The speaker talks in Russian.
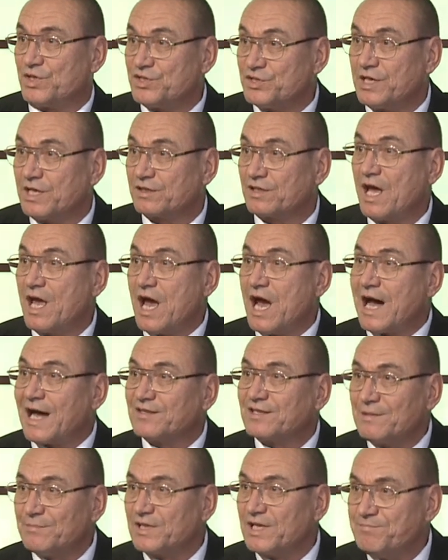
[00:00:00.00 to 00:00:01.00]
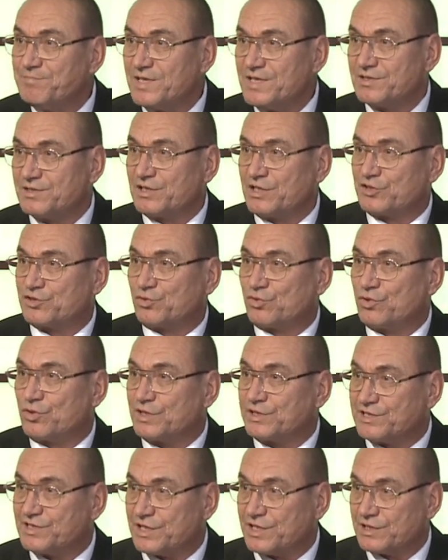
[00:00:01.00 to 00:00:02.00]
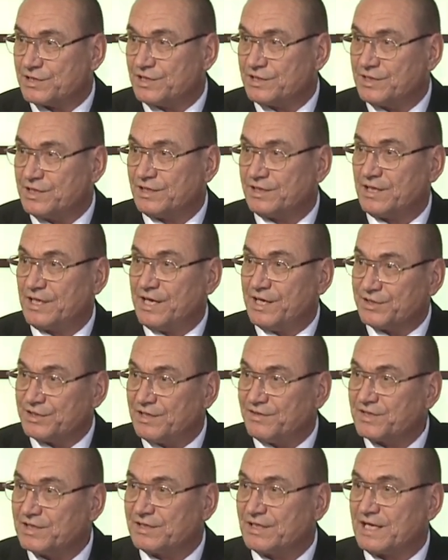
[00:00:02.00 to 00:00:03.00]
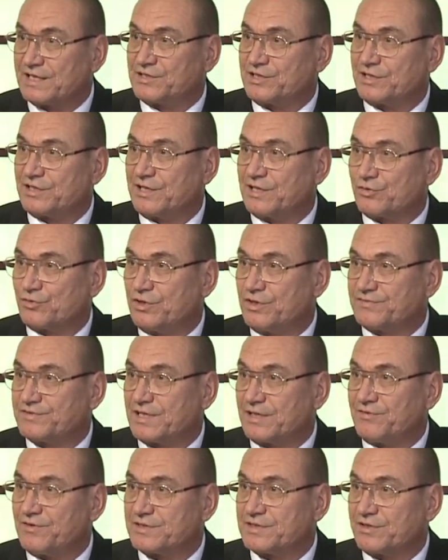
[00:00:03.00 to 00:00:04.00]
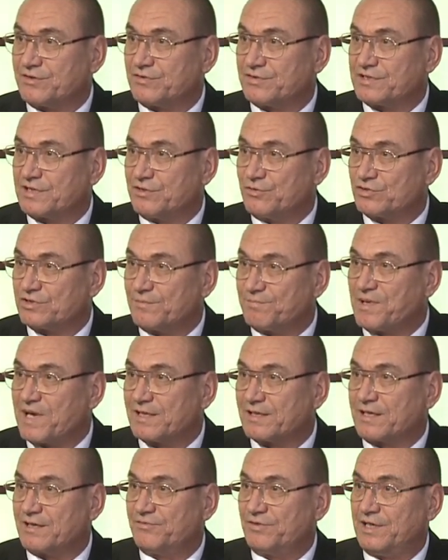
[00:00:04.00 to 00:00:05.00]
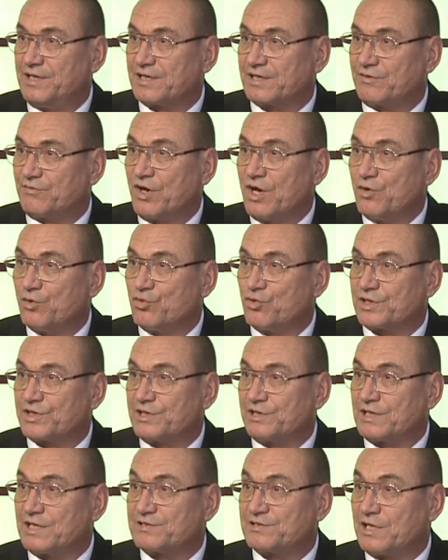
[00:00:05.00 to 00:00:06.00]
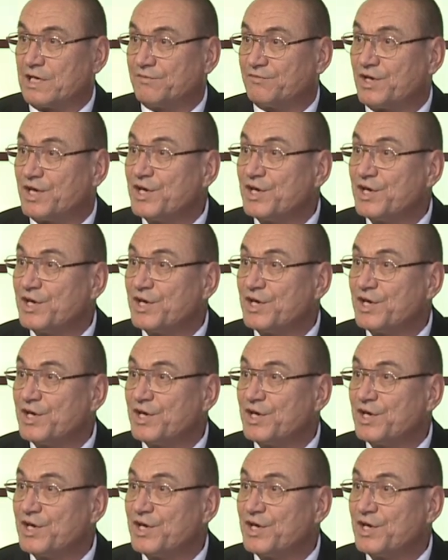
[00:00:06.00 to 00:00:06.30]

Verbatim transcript: Нет. А там написано, что среди них 19 героев Советского Союза, 5 кавалеров Ордена не Славы.